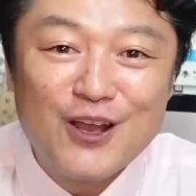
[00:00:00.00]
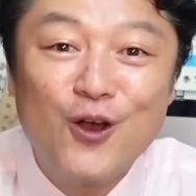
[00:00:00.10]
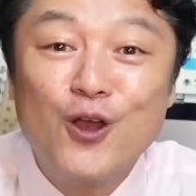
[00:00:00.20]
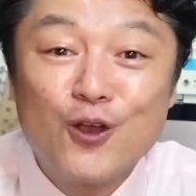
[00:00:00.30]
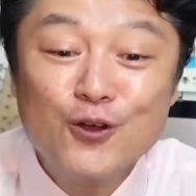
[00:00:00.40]

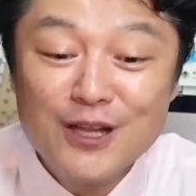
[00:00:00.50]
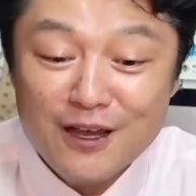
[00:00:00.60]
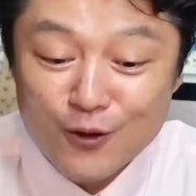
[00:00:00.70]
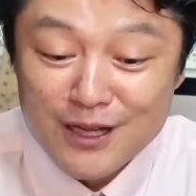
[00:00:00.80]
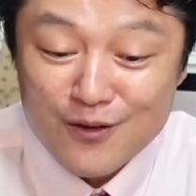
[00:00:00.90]
ここんな
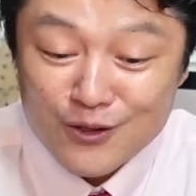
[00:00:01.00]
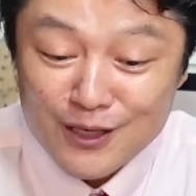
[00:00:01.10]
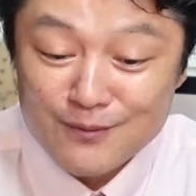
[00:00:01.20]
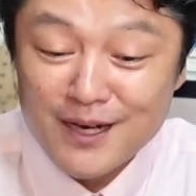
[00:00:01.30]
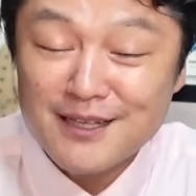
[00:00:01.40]
こんなこと
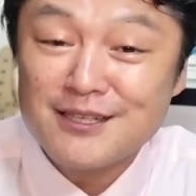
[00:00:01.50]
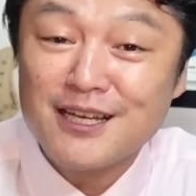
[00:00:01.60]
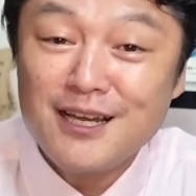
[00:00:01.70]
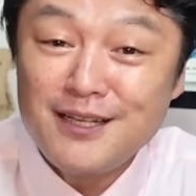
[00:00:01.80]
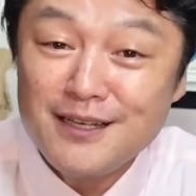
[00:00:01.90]
が生まれた
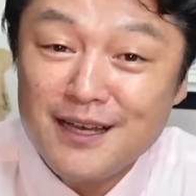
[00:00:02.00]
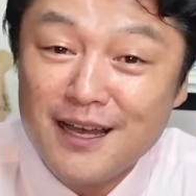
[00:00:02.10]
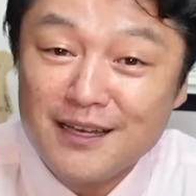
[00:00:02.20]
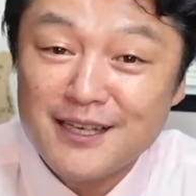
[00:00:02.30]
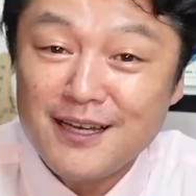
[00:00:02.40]
社会的な
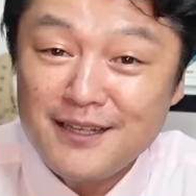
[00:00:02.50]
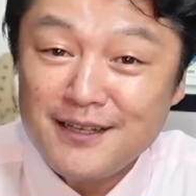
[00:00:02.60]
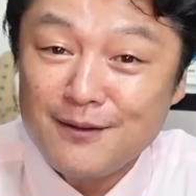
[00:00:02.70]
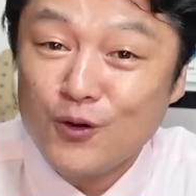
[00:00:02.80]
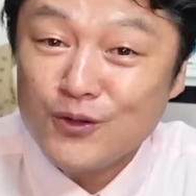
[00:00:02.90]
社会
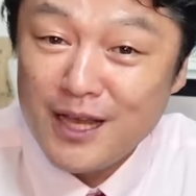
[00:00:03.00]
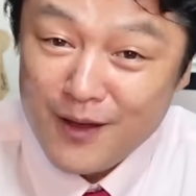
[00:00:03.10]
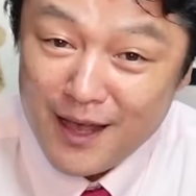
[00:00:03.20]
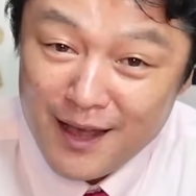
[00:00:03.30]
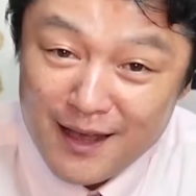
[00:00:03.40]
的な問題
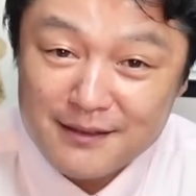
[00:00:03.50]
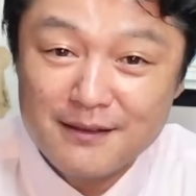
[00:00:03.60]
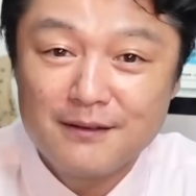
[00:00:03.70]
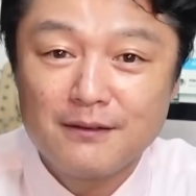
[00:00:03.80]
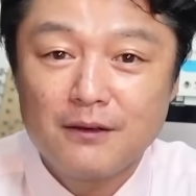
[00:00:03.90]
は
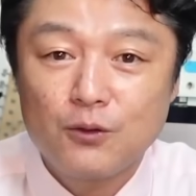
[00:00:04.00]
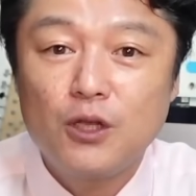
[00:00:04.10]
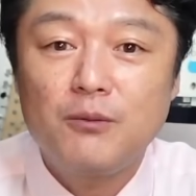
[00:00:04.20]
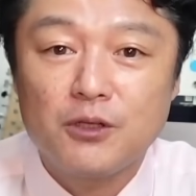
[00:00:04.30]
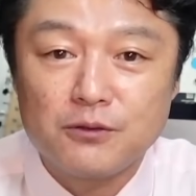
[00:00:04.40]

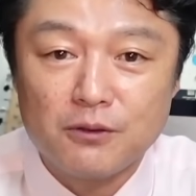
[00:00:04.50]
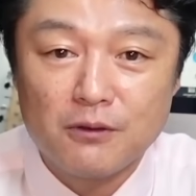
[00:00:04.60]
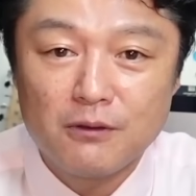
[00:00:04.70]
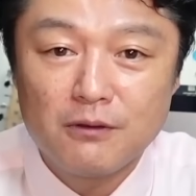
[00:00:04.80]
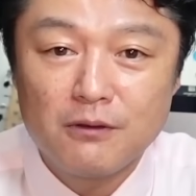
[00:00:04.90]
テレビですよ
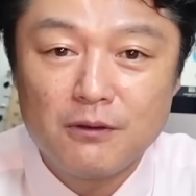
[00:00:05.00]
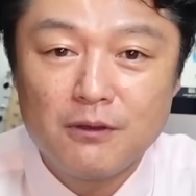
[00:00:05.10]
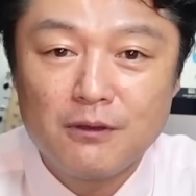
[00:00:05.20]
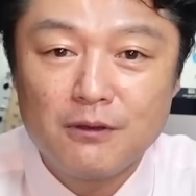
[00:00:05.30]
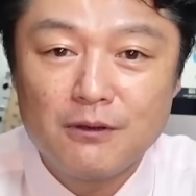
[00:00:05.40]

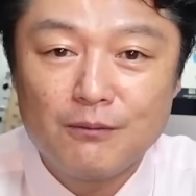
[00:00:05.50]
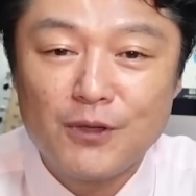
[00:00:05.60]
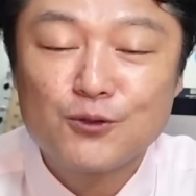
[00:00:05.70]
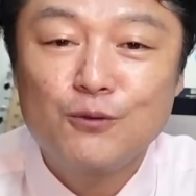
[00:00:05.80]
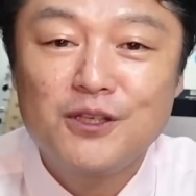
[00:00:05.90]

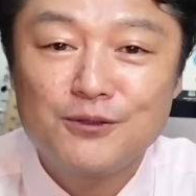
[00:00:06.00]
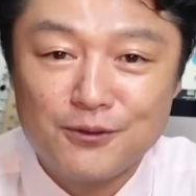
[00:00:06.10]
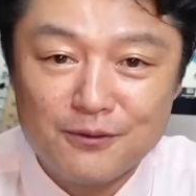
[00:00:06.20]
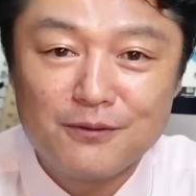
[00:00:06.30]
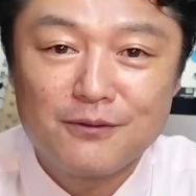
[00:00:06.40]
マスコミです
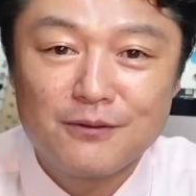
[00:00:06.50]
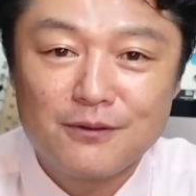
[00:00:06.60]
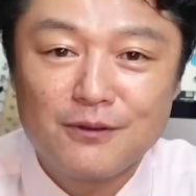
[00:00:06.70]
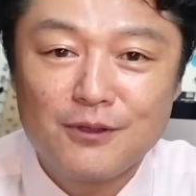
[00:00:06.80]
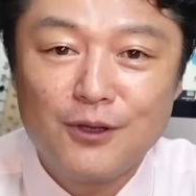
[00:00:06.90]
よ
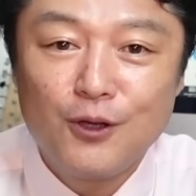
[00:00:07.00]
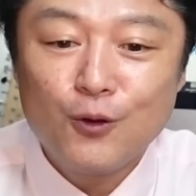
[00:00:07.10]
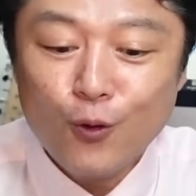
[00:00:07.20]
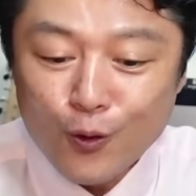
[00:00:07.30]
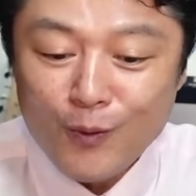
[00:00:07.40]

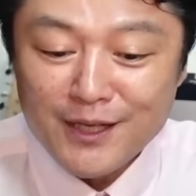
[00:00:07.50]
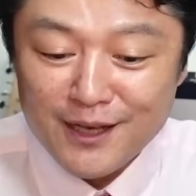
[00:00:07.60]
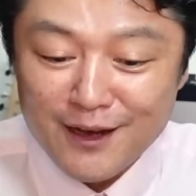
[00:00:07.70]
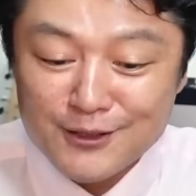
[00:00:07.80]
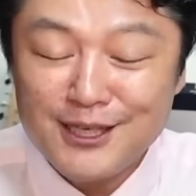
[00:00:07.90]
ここま
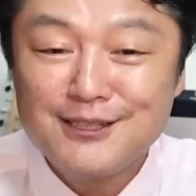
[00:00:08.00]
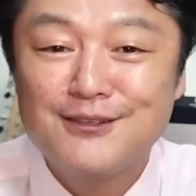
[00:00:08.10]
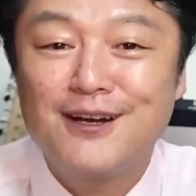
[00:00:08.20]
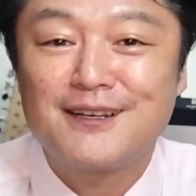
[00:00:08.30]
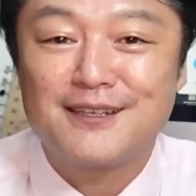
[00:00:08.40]
で確定して
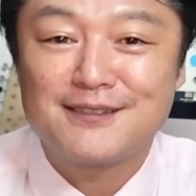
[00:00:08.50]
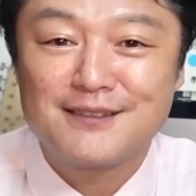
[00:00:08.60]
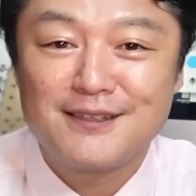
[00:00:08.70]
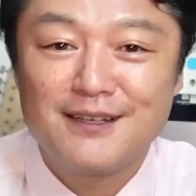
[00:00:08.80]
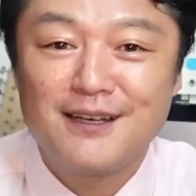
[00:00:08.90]
るわけで
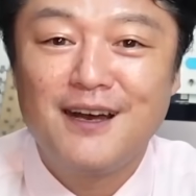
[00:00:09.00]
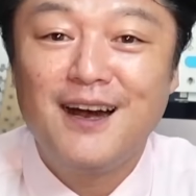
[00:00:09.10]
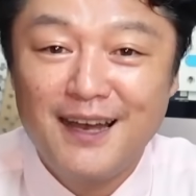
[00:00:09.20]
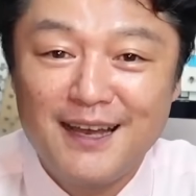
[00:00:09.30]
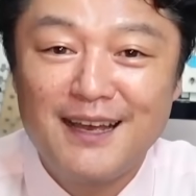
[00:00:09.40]
す。
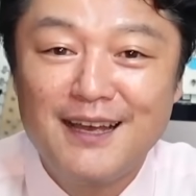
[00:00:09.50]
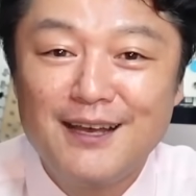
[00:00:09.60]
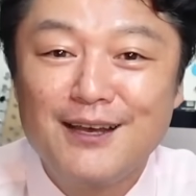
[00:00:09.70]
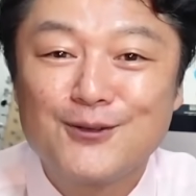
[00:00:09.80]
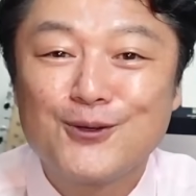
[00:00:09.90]
はい。
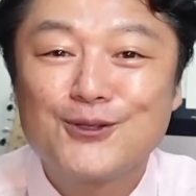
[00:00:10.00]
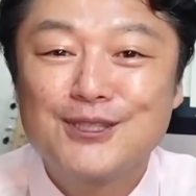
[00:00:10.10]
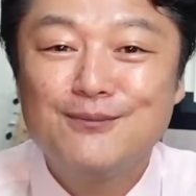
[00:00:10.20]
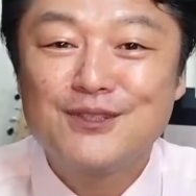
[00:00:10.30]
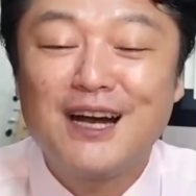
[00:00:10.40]
東京
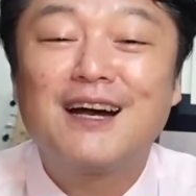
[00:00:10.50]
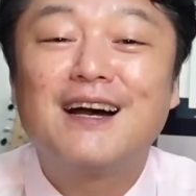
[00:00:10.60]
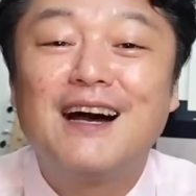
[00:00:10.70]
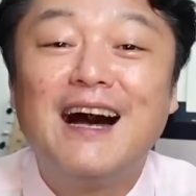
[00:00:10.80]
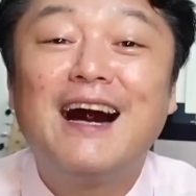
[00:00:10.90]
新聞は
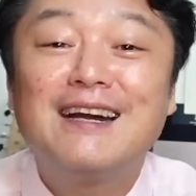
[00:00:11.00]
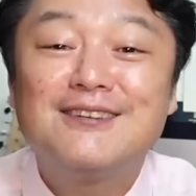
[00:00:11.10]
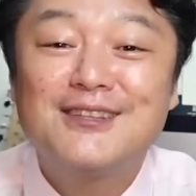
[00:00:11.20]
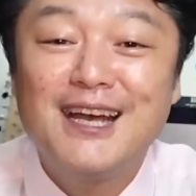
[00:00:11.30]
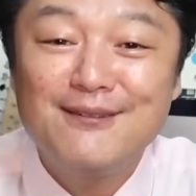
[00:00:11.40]

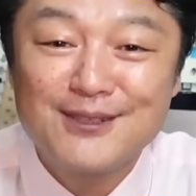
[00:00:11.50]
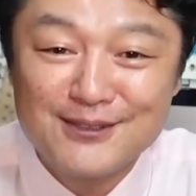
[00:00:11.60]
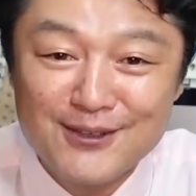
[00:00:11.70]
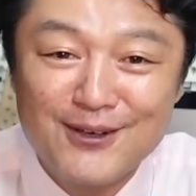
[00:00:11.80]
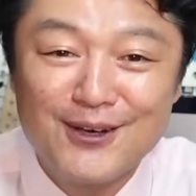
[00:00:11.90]

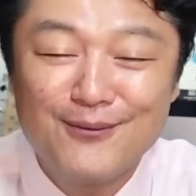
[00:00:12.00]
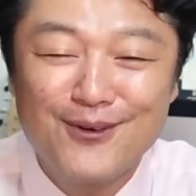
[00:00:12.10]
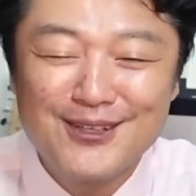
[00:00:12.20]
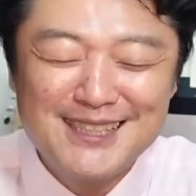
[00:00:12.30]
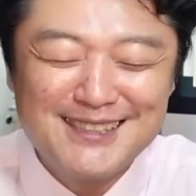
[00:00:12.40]
アークタイムズの
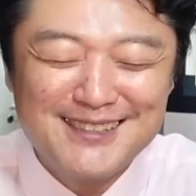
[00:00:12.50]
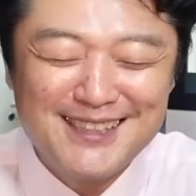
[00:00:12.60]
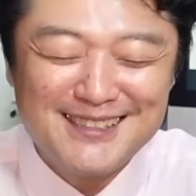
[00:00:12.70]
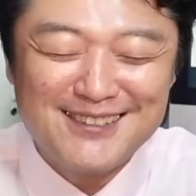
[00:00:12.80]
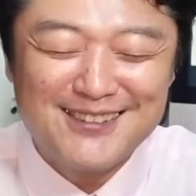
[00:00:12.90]
望
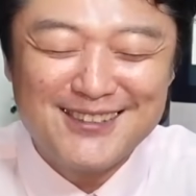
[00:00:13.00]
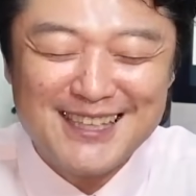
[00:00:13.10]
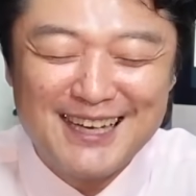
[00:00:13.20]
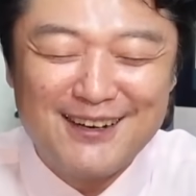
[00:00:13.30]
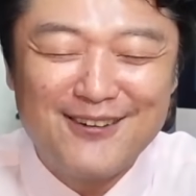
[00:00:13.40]
月磯子
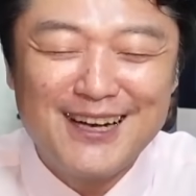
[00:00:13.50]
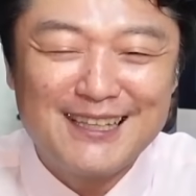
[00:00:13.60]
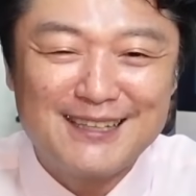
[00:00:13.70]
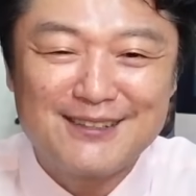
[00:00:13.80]
さん、尾形